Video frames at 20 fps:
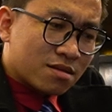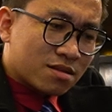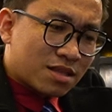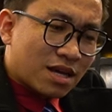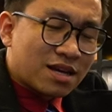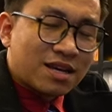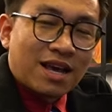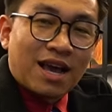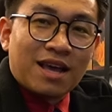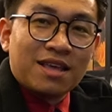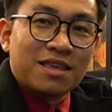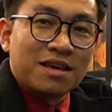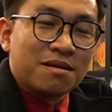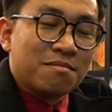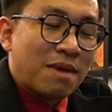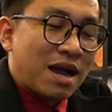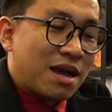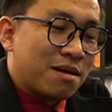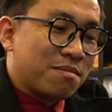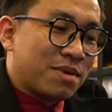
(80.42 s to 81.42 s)
Tất cả những
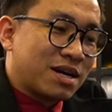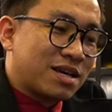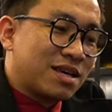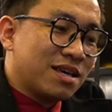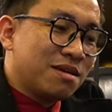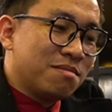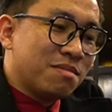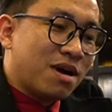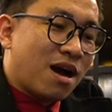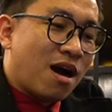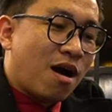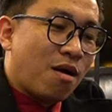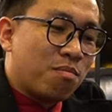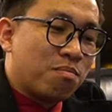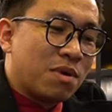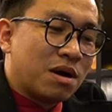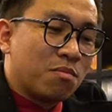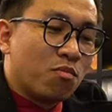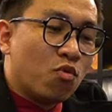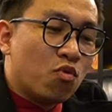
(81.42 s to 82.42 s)
bạn mà khi mà học
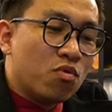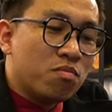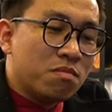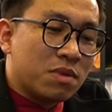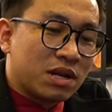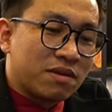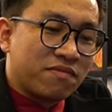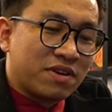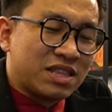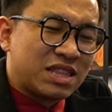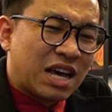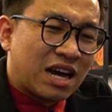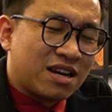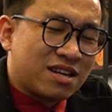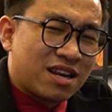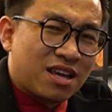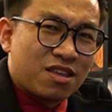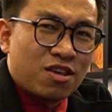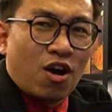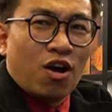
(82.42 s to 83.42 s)
mà muốn mình phải thật
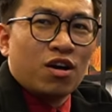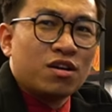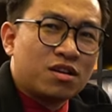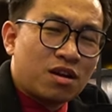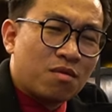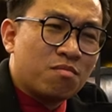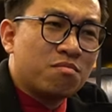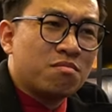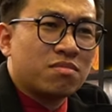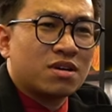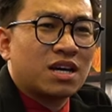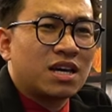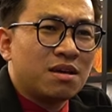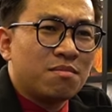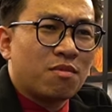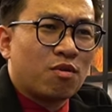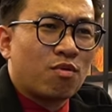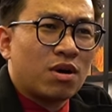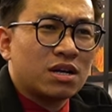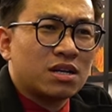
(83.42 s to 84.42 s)
là giỏi trong khi
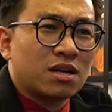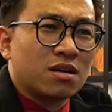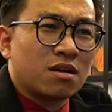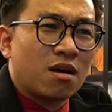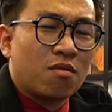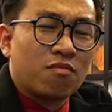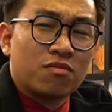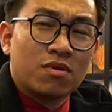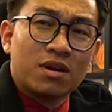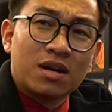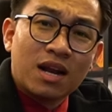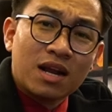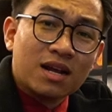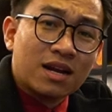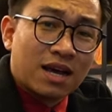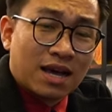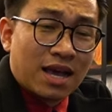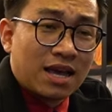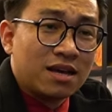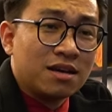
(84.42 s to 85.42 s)
mà quá trình học cũng rất
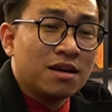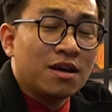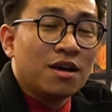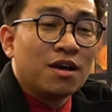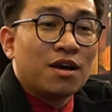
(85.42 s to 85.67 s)
là ngắn.